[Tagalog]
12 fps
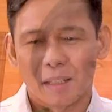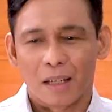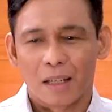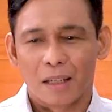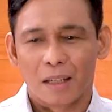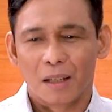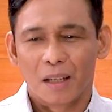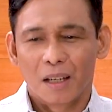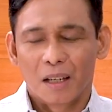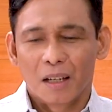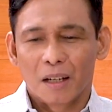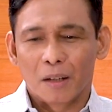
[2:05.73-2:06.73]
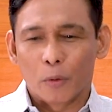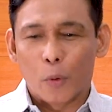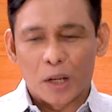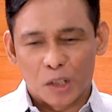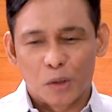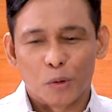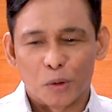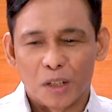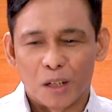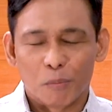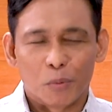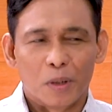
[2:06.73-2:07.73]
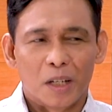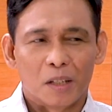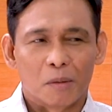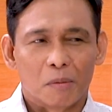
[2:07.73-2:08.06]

ay Uh, watchdog ng pulis.